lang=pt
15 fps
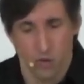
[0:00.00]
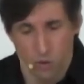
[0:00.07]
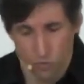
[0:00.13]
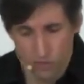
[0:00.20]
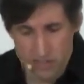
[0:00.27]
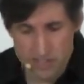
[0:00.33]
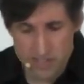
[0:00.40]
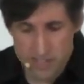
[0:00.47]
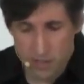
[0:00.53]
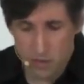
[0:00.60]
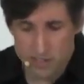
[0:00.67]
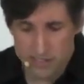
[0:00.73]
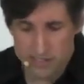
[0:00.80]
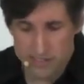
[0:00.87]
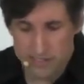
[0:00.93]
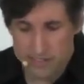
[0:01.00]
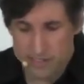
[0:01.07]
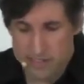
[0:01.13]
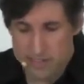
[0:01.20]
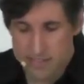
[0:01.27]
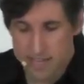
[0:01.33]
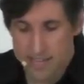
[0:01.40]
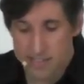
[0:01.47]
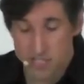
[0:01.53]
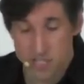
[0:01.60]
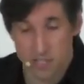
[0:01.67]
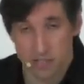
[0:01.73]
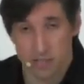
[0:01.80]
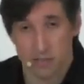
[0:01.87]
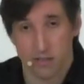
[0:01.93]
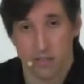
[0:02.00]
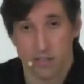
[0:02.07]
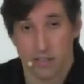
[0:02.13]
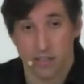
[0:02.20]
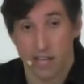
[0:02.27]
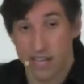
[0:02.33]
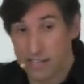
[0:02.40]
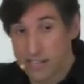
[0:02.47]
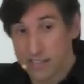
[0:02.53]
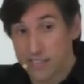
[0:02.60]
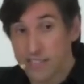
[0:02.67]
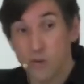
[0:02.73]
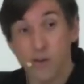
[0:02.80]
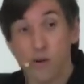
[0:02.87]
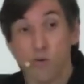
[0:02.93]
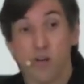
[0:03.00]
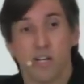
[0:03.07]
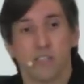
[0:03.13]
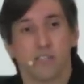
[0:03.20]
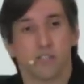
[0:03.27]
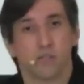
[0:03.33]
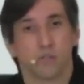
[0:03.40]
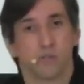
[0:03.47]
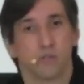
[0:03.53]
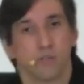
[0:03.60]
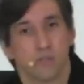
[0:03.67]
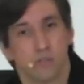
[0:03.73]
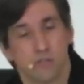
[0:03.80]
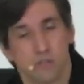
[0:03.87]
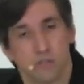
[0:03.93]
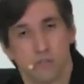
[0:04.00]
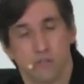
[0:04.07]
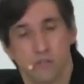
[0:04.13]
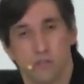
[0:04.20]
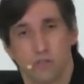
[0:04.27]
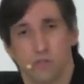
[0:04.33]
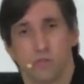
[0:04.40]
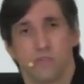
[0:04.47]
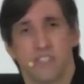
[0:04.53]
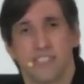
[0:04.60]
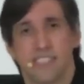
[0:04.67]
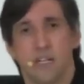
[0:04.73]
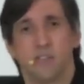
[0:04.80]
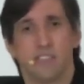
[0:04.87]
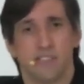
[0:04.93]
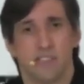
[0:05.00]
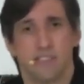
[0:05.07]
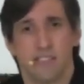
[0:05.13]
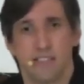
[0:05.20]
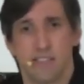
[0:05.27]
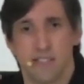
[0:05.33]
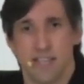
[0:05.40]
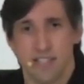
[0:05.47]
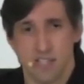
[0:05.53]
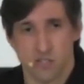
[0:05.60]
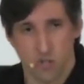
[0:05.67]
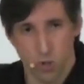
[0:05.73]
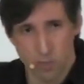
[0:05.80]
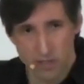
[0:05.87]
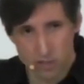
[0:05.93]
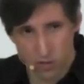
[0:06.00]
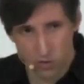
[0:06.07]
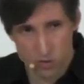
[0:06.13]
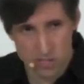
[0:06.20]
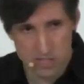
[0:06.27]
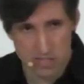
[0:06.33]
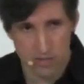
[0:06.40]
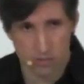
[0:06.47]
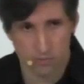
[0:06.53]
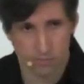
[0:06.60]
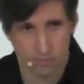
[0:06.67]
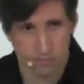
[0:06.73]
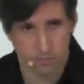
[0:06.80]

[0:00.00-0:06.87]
O versículo 67 ainda não é o cântico. O versículo 67 é só uma introdução.